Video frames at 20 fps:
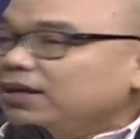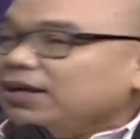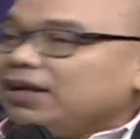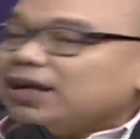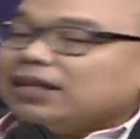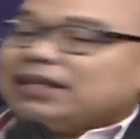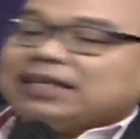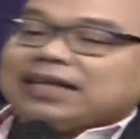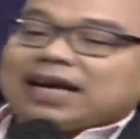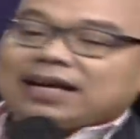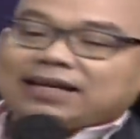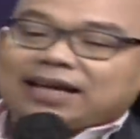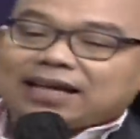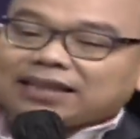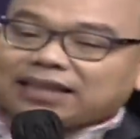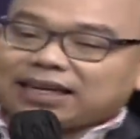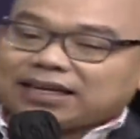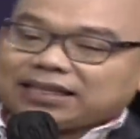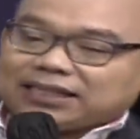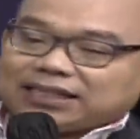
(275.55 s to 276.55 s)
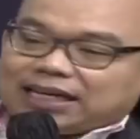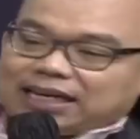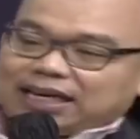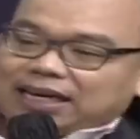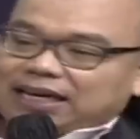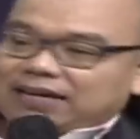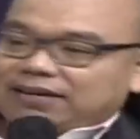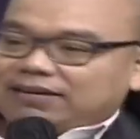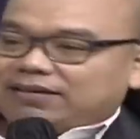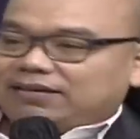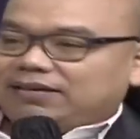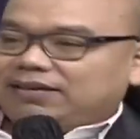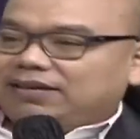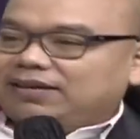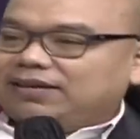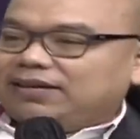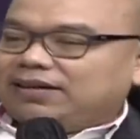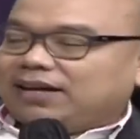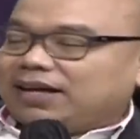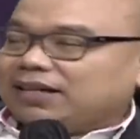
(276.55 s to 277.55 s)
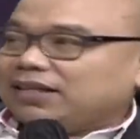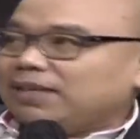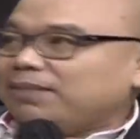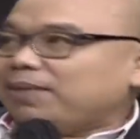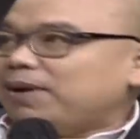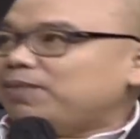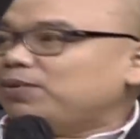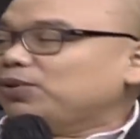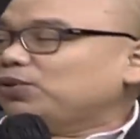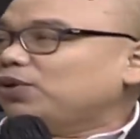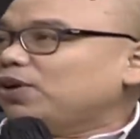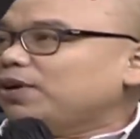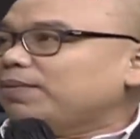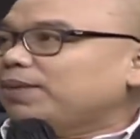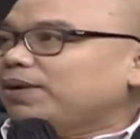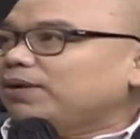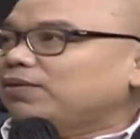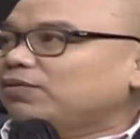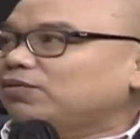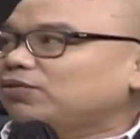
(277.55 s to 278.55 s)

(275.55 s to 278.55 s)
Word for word: Ketika datang ke sana, kata Pak Muldoko apa?